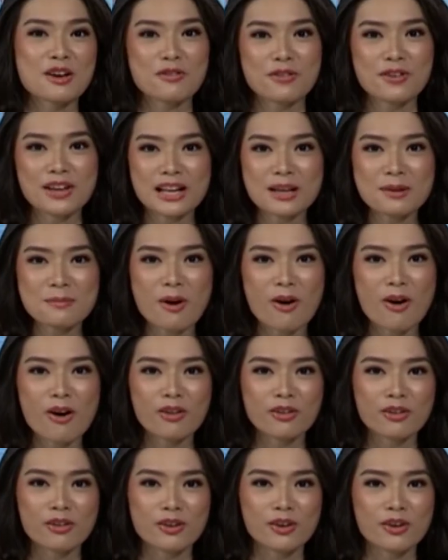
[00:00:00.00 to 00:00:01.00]
film
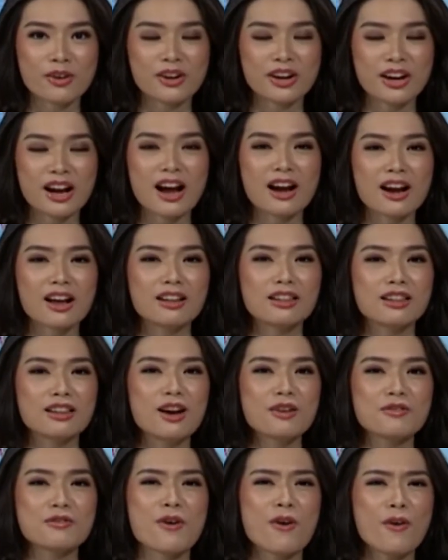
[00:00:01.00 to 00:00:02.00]
horor. I
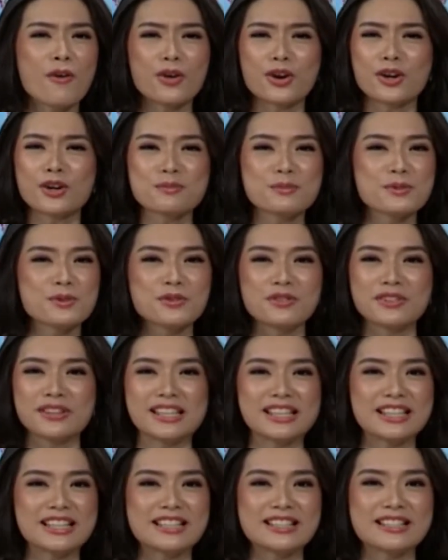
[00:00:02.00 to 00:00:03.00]
love horror
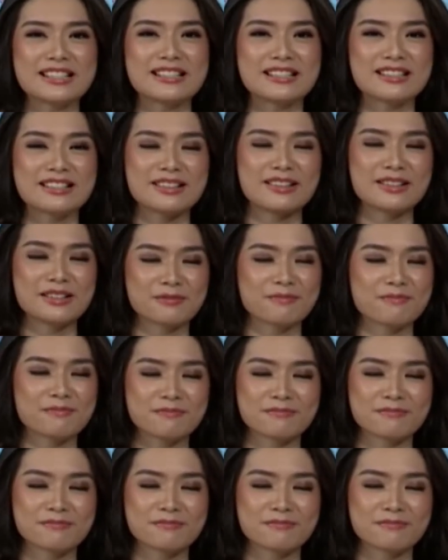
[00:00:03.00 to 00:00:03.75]
movies. Yes.